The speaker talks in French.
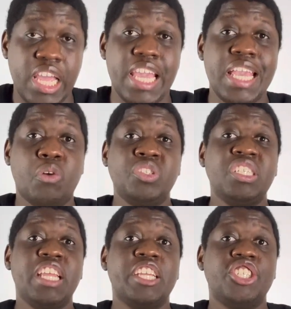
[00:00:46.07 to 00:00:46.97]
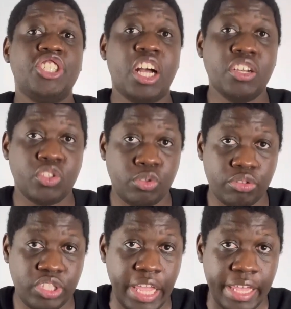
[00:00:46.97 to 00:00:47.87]
Et il y a aussi des gens
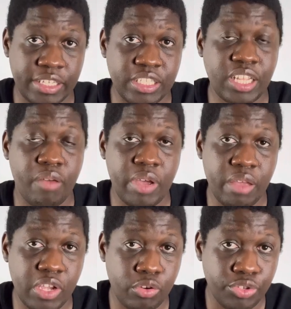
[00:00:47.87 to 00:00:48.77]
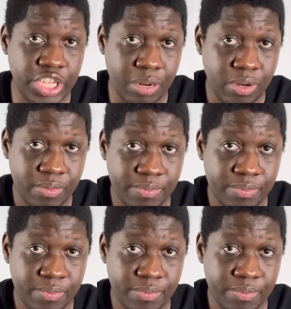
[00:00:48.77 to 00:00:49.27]
sur terre qui travaillent avec le diable.